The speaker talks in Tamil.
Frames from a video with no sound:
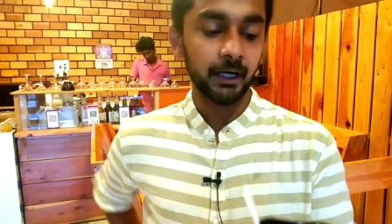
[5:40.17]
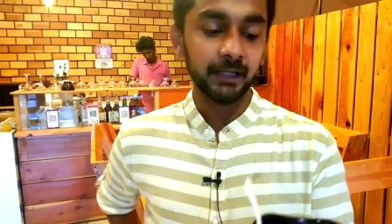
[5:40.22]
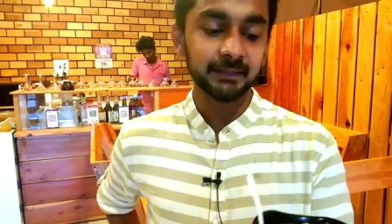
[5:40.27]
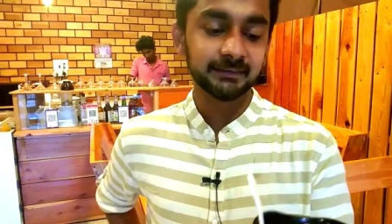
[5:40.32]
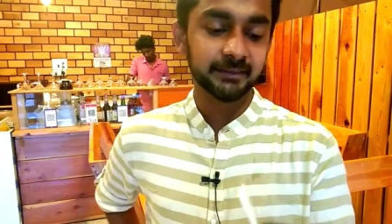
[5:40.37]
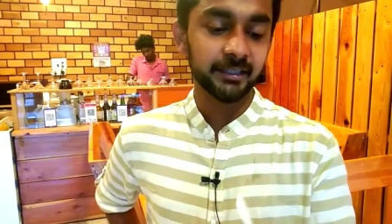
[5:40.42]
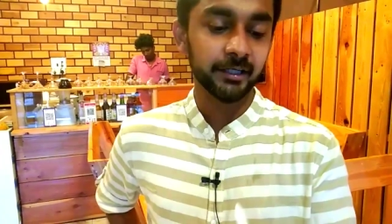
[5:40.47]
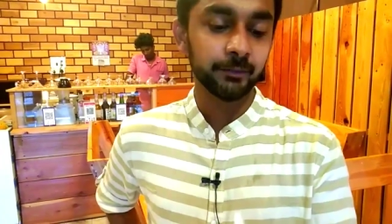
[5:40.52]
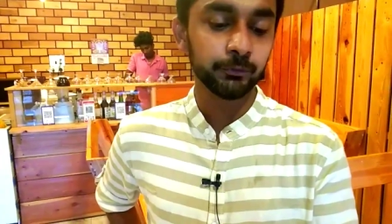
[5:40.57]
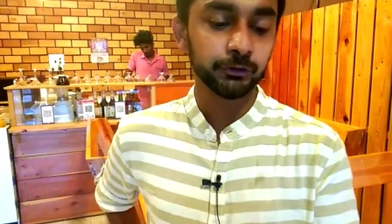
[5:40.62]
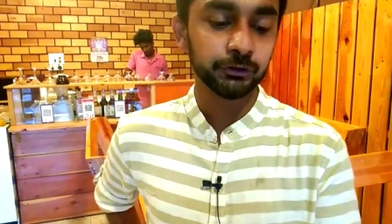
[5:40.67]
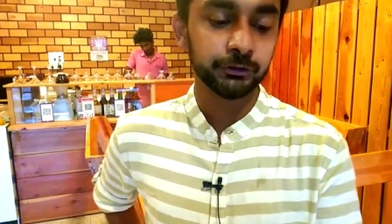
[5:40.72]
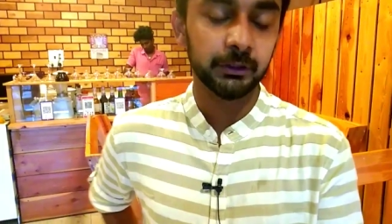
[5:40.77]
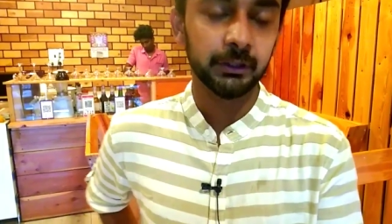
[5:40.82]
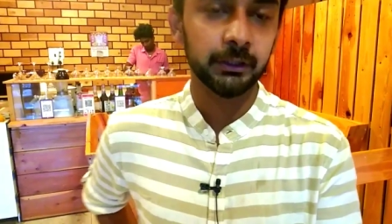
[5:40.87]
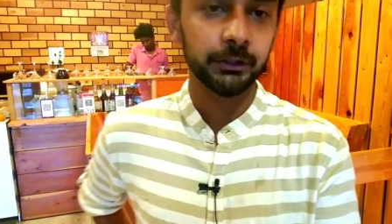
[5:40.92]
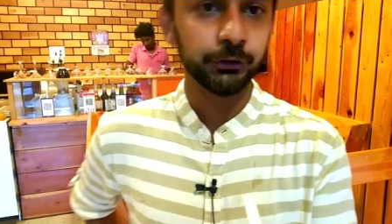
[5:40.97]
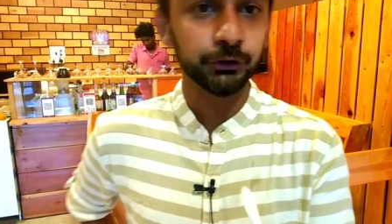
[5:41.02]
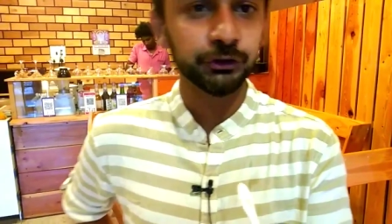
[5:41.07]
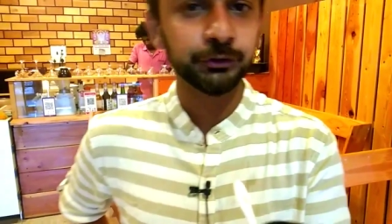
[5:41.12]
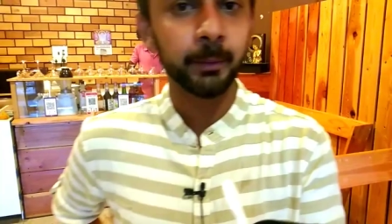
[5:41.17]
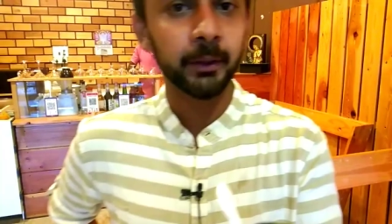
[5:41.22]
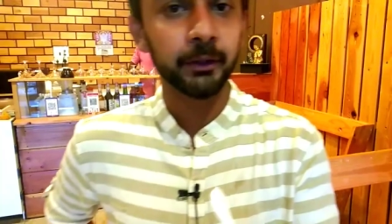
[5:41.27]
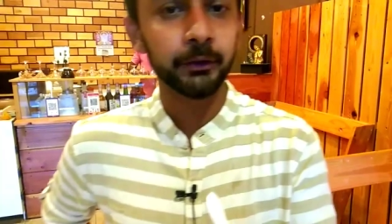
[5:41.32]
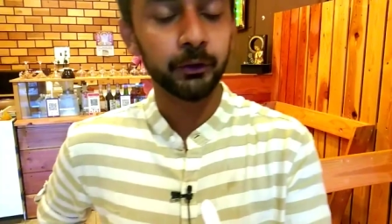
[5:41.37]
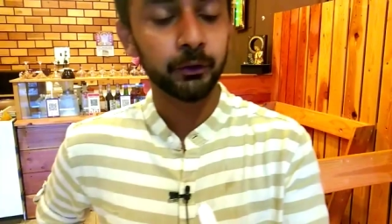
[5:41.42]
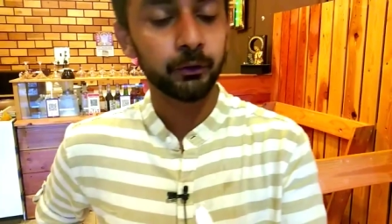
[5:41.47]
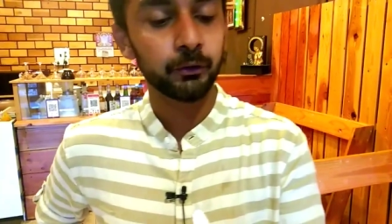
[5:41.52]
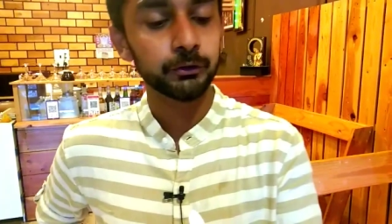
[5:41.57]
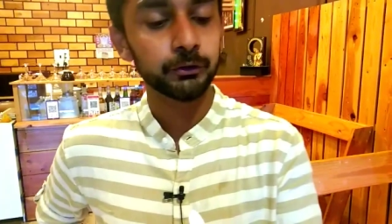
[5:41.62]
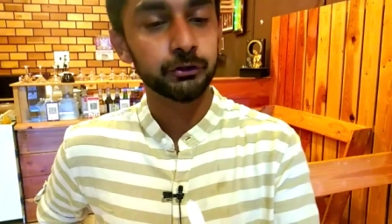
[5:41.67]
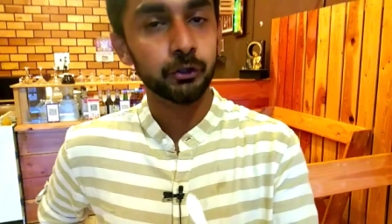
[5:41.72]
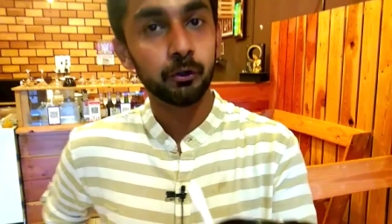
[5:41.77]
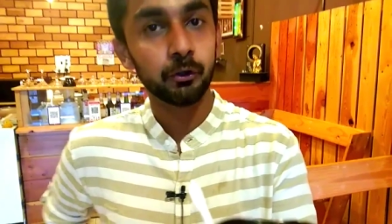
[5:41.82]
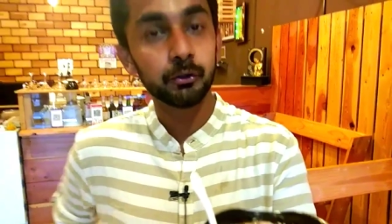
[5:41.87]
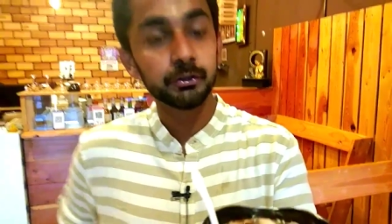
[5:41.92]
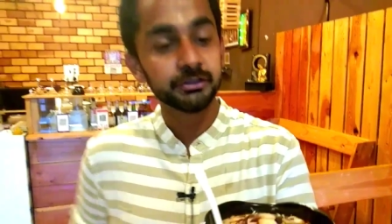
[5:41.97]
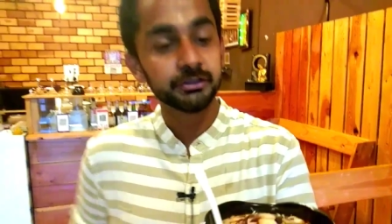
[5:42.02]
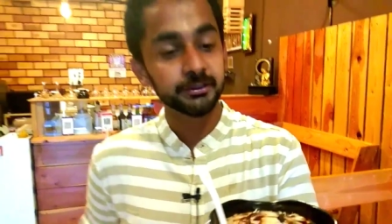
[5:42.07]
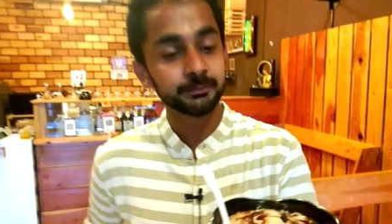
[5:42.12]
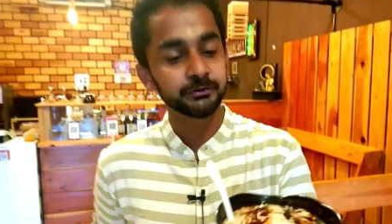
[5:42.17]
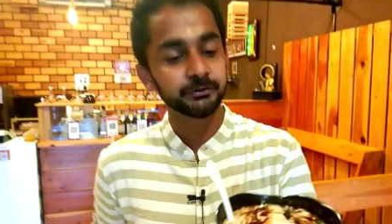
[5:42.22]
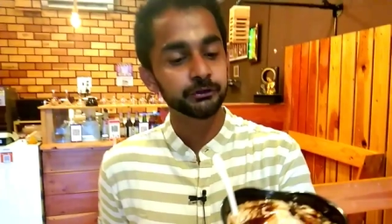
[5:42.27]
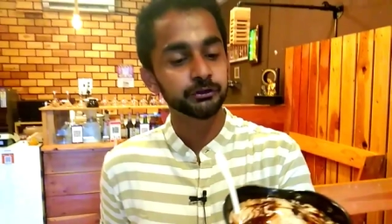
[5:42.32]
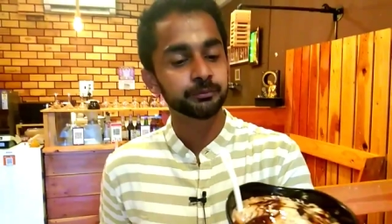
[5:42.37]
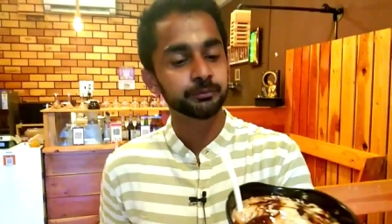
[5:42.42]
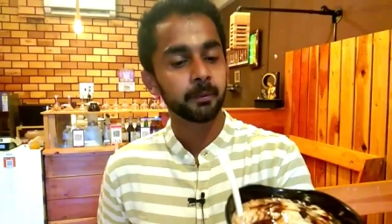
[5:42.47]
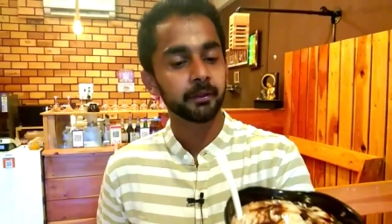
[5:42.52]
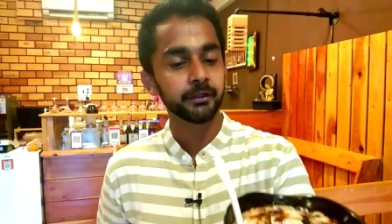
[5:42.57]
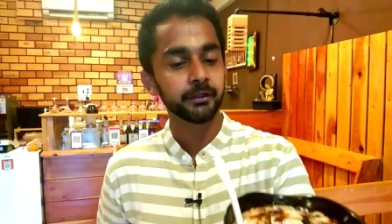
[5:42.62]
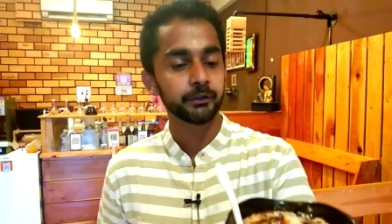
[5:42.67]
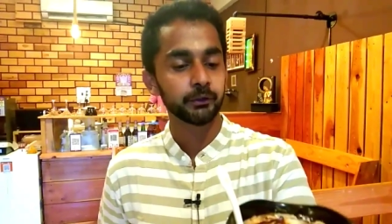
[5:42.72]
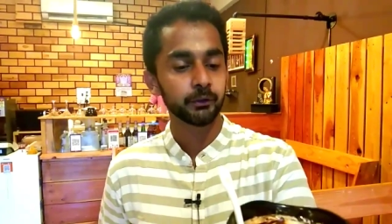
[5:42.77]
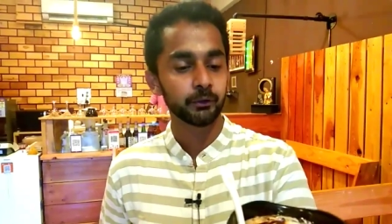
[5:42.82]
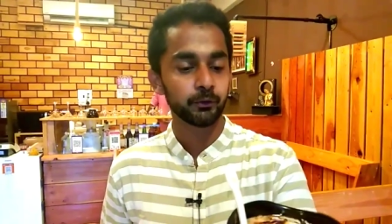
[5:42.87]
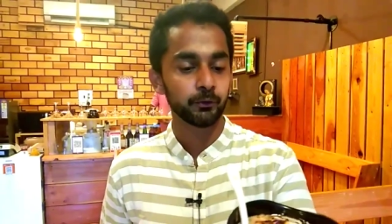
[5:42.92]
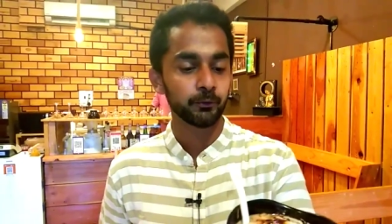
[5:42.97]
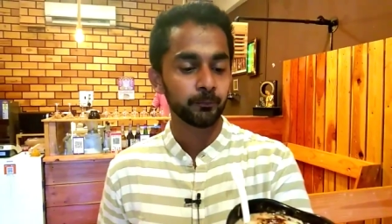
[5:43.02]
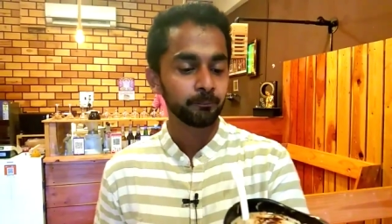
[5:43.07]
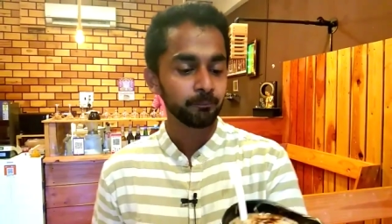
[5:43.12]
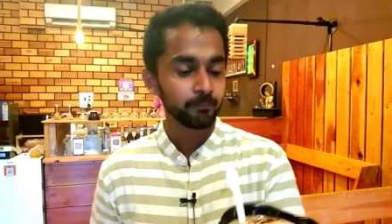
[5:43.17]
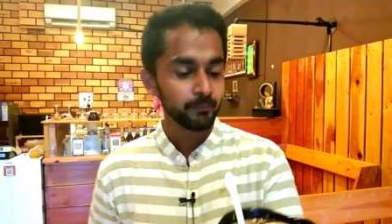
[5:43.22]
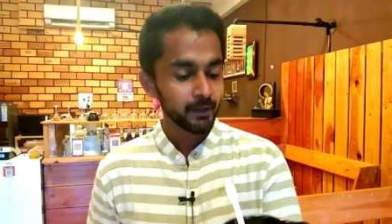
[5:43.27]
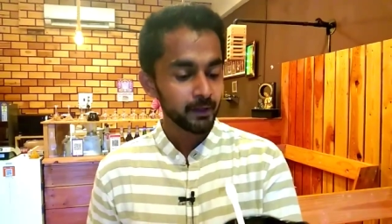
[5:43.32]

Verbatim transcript: ஐஸ்கிரீம் யூஸ் யூஸ் பண்ணிருக்கோம் சாக்கோ சிப்ஸ் யூஸ் பண்ணிகிட்ருக்கோம்